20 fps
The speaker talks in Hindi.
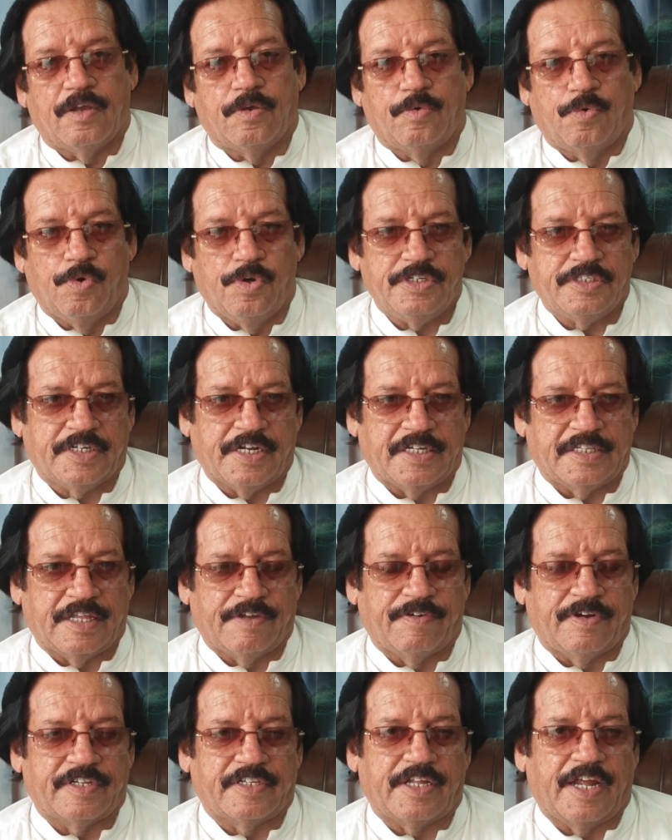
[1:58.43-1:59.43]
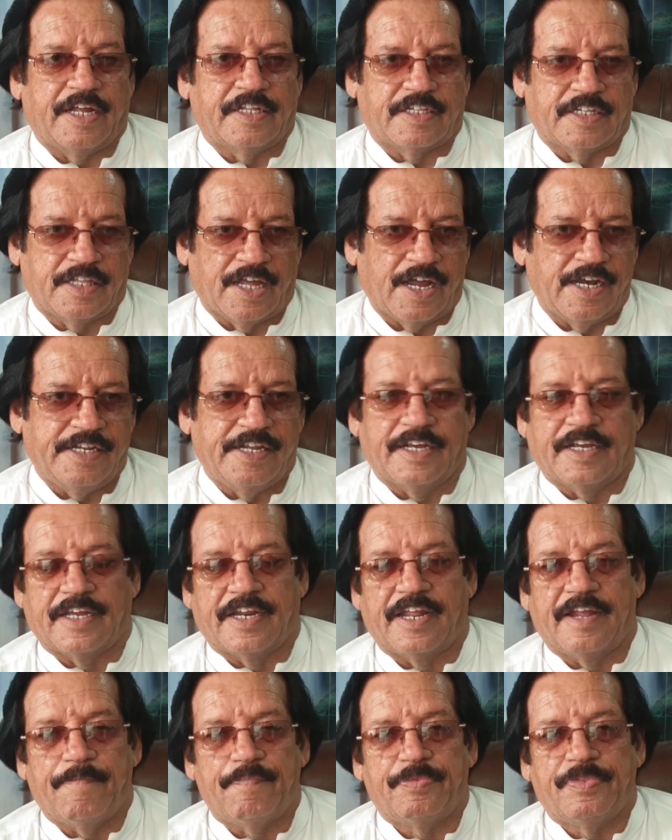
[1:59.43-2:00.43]
गोश्त खाते वक्त अतदाल ये
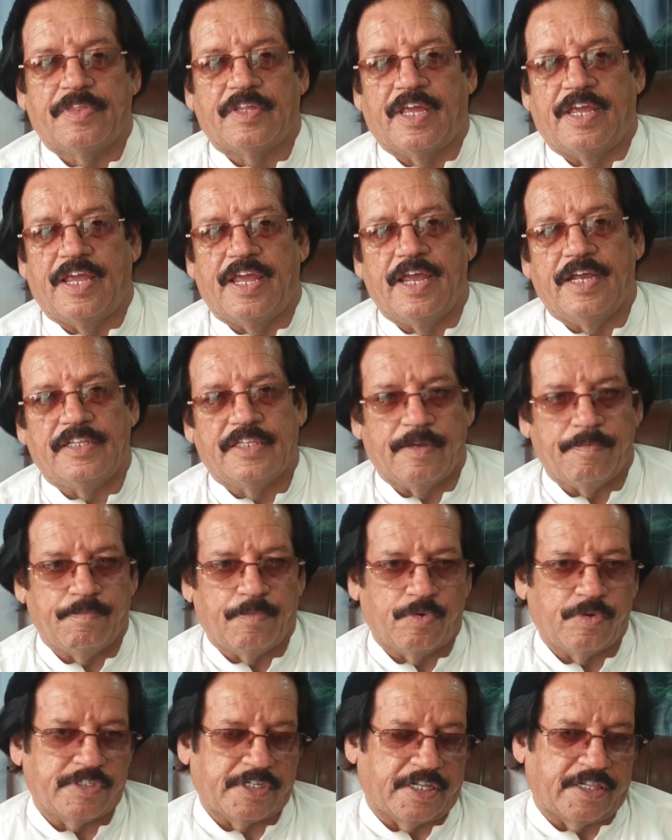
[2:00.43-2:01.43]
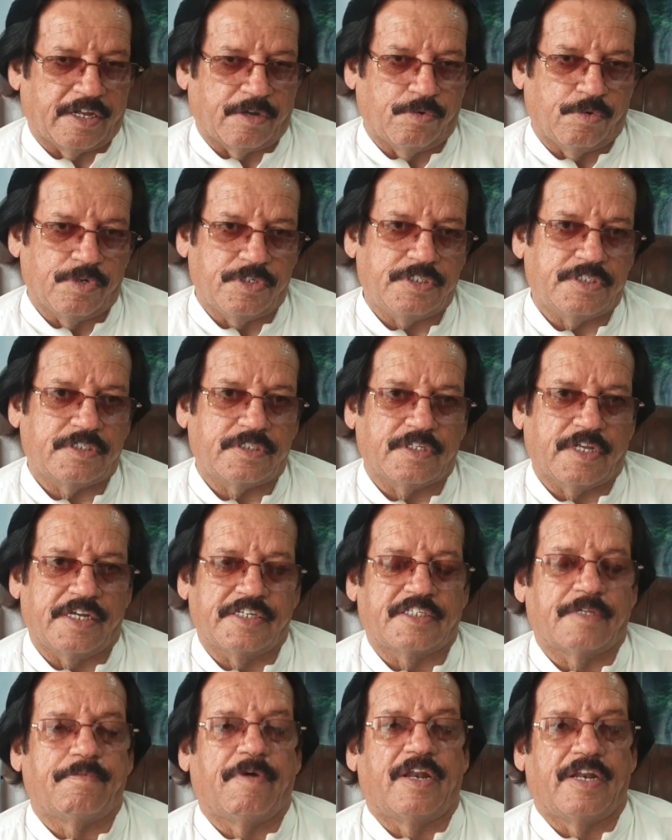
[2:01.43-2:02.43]
करें कि एकदम बहुत ज़्यादा गोश्त का
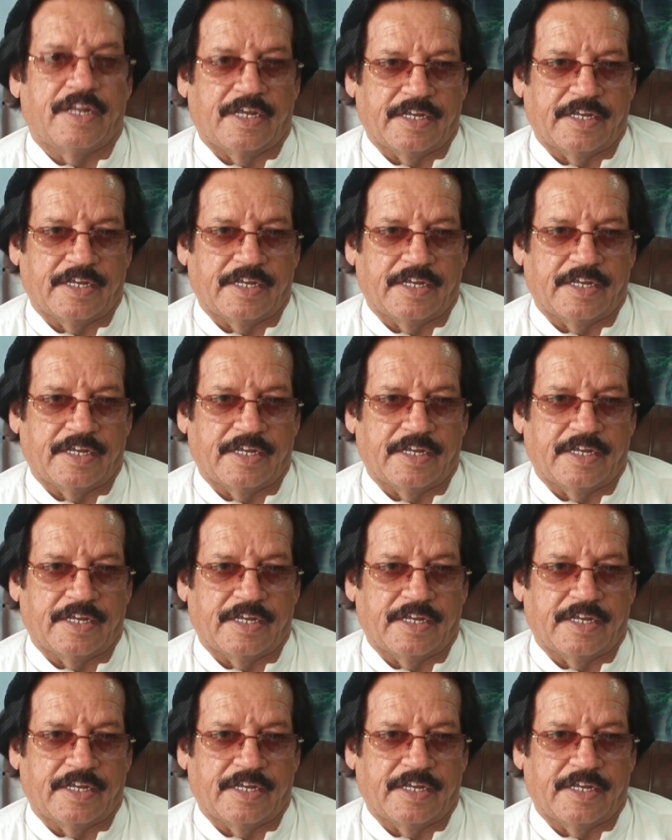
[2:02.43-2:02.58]
इस्तेमाल ना